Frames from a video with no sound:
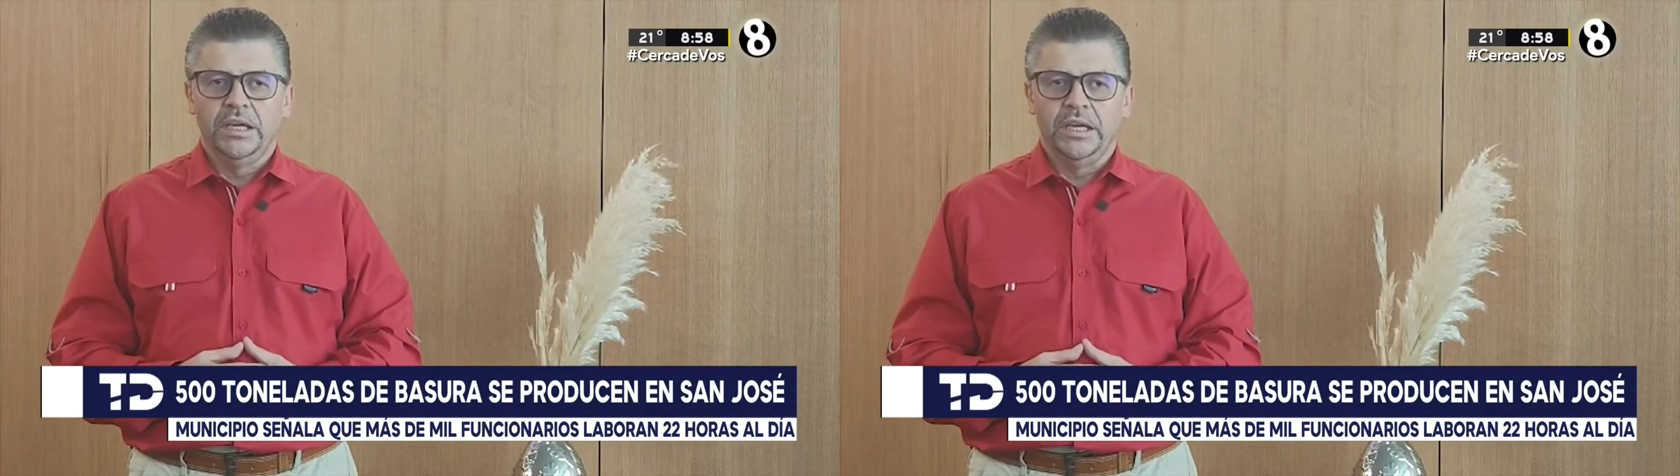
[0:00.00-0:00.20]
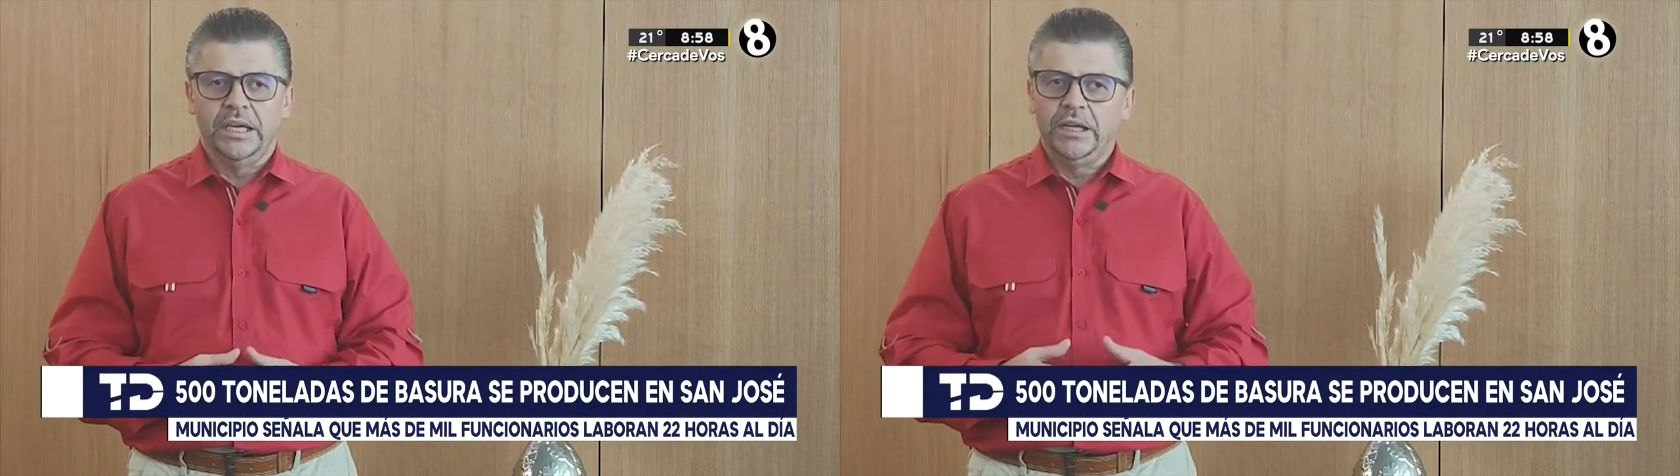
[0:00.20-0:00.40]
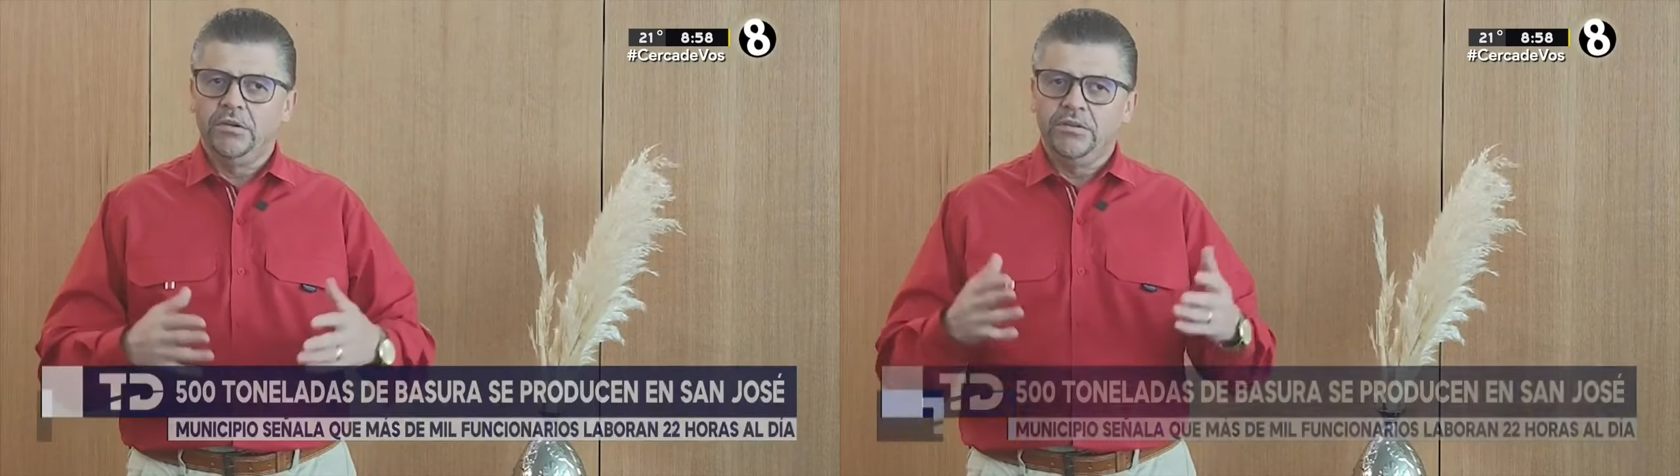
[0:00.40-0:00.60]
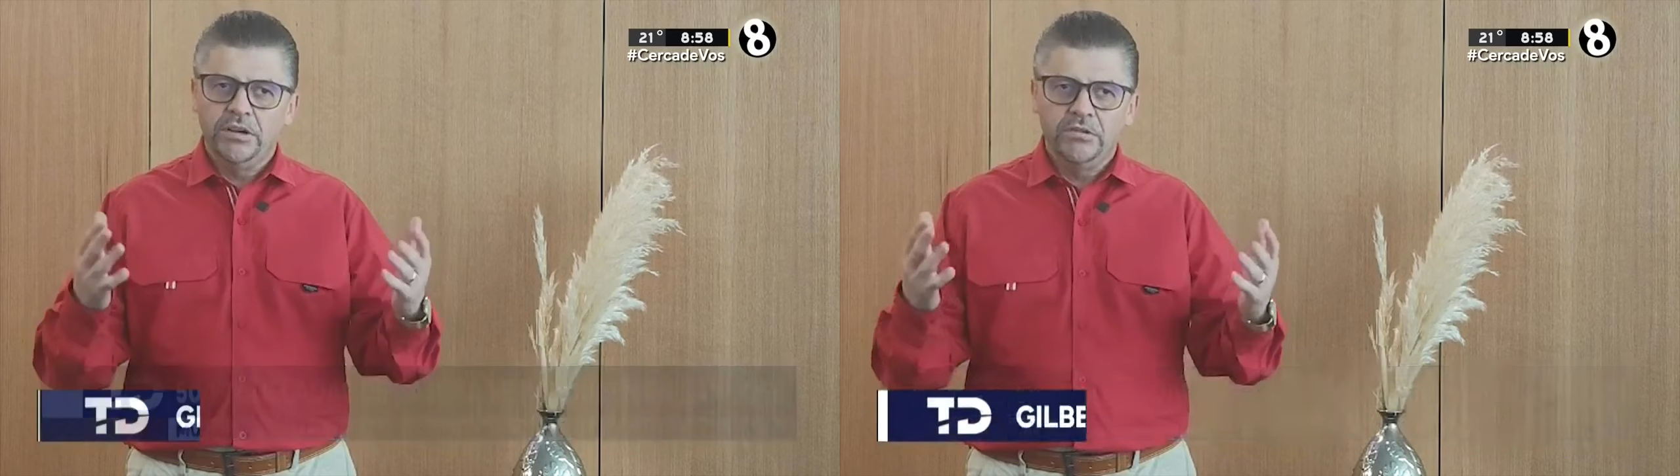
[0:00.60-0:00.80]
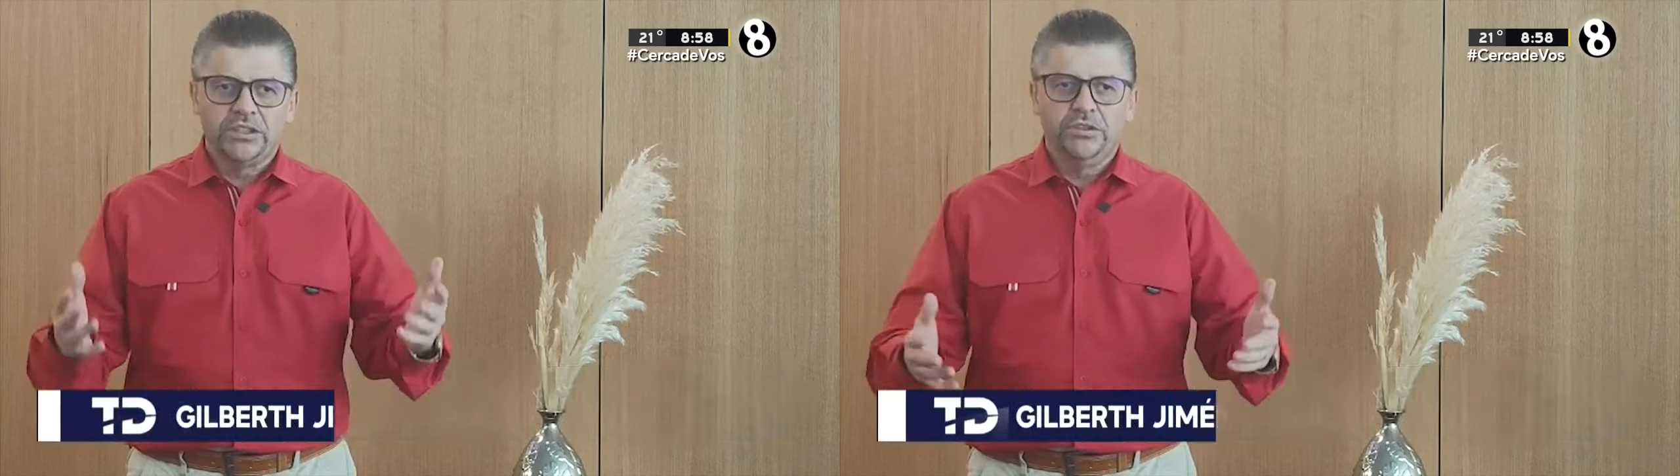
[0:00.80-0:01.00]
Eh, el
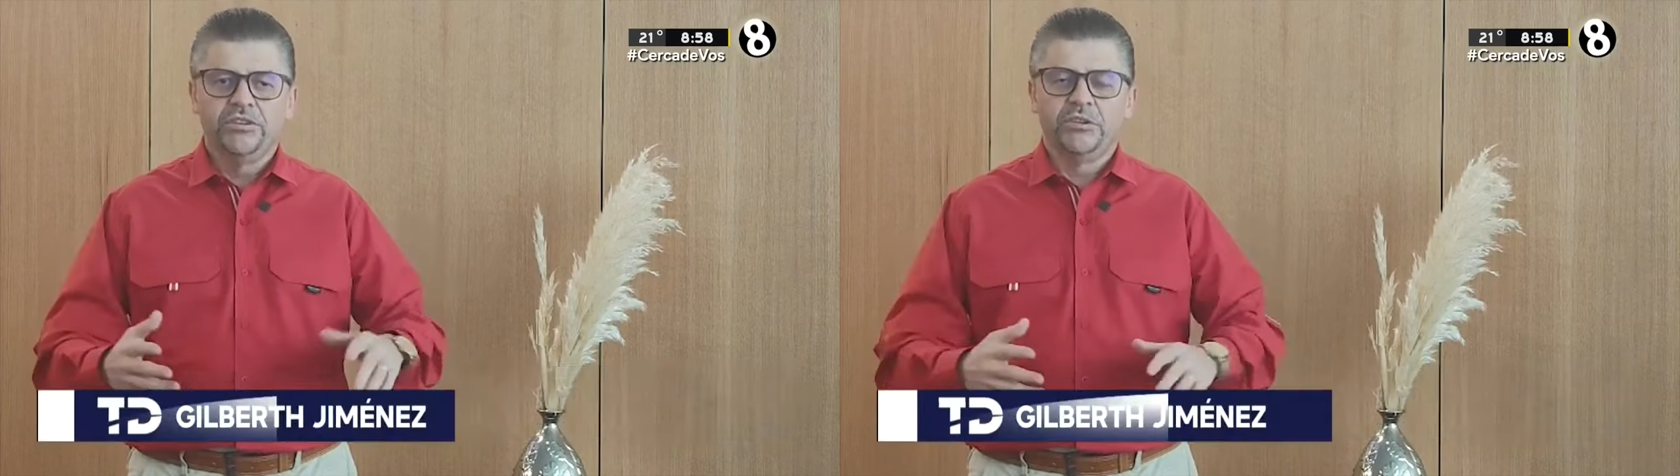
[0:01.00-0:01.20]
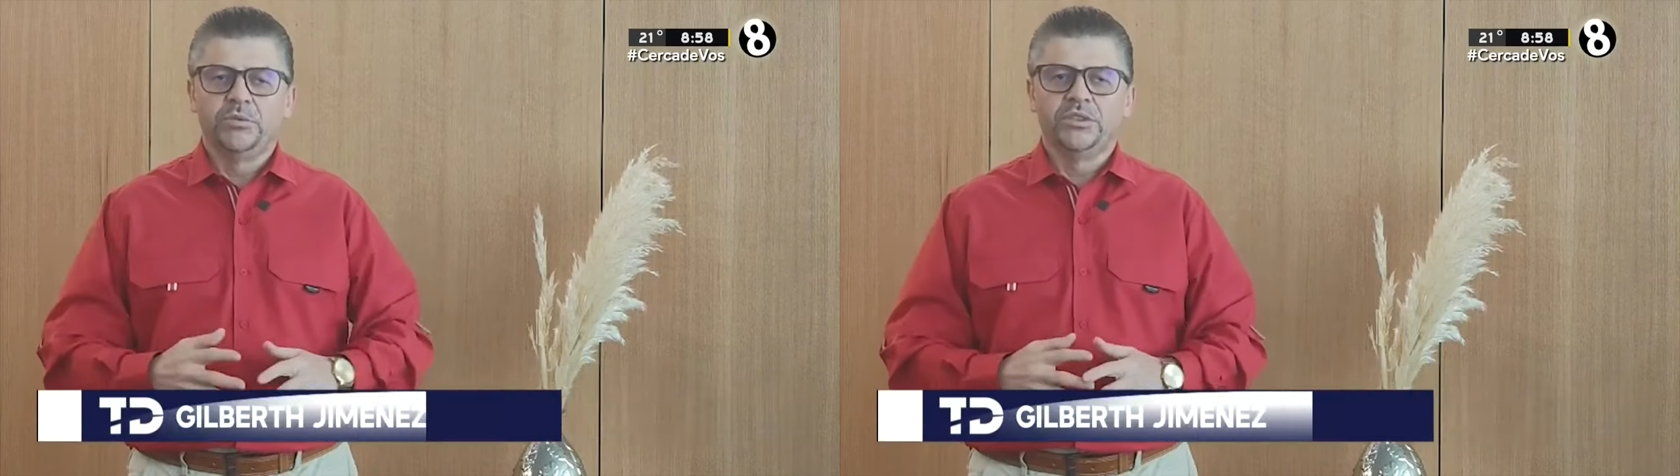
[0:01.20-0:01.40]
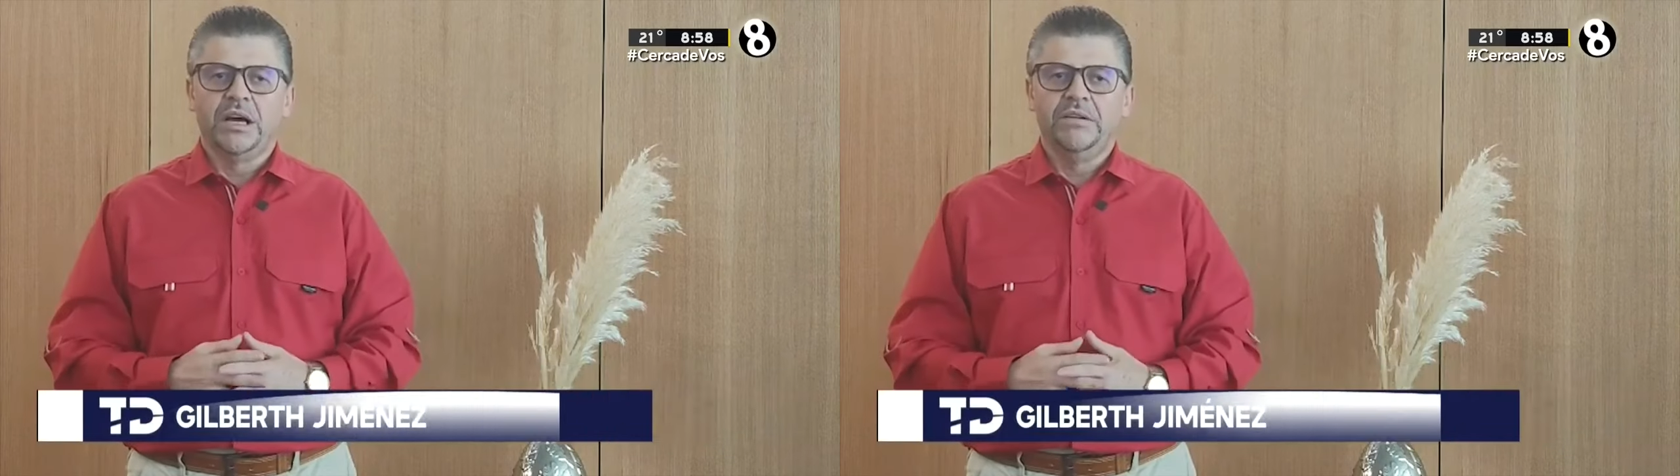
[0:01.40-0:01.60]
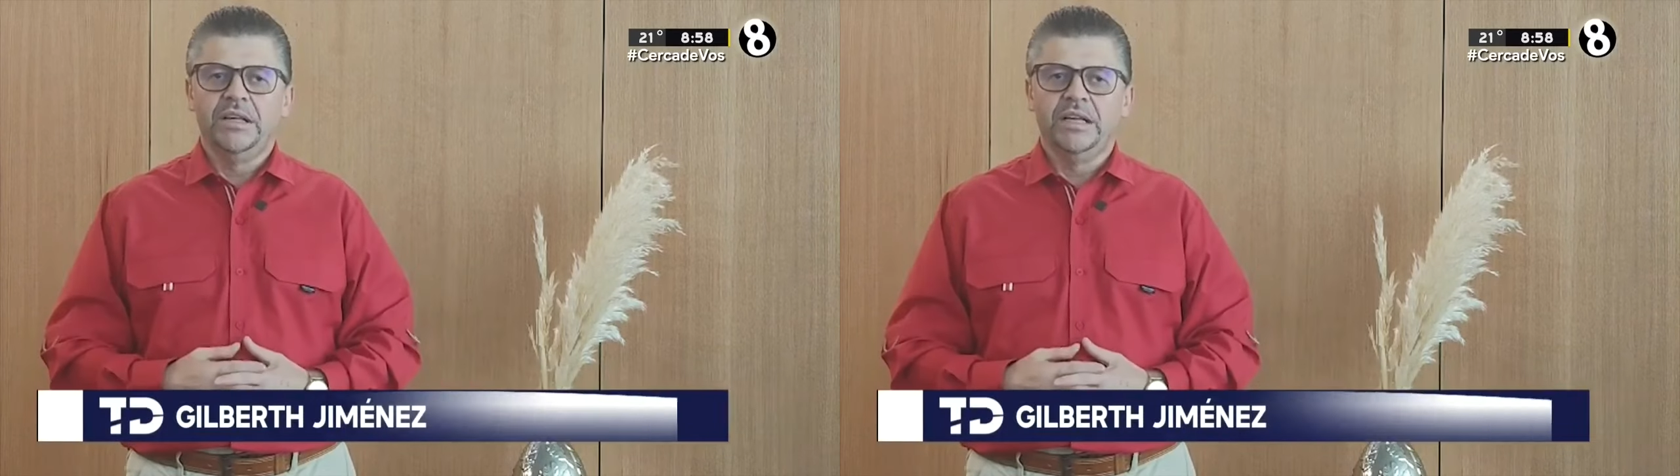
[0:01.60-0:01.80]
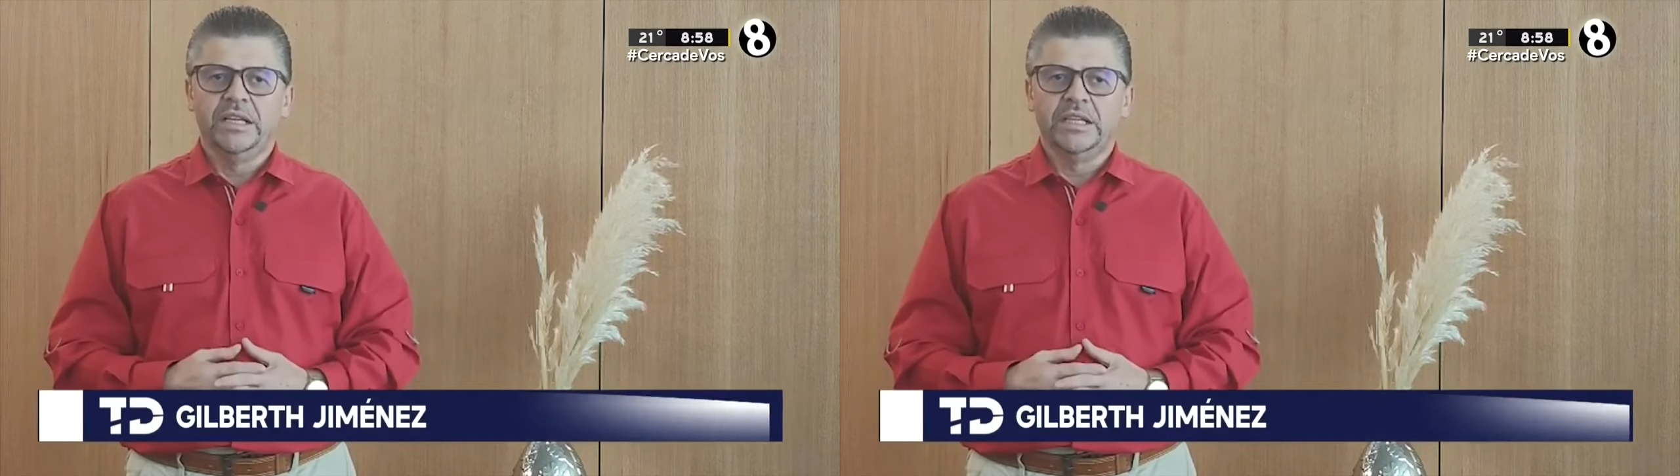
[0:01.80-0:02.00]
gobierno ha sido irresponsable